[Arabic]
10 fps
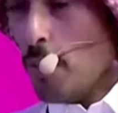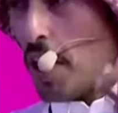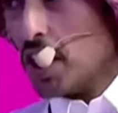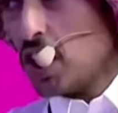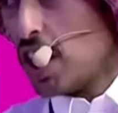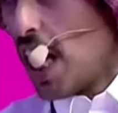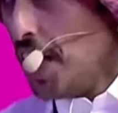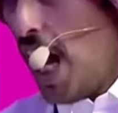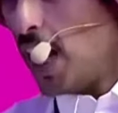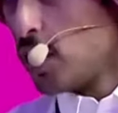المركز
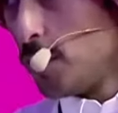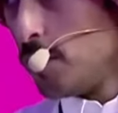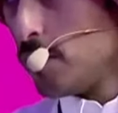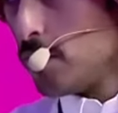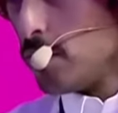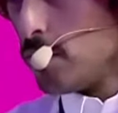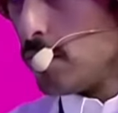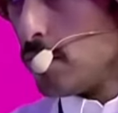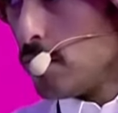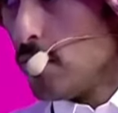الثاني حاتم
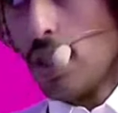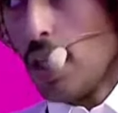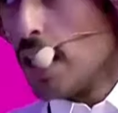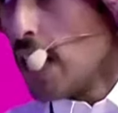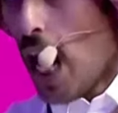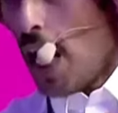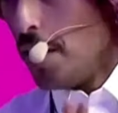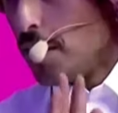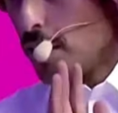حاتم اداء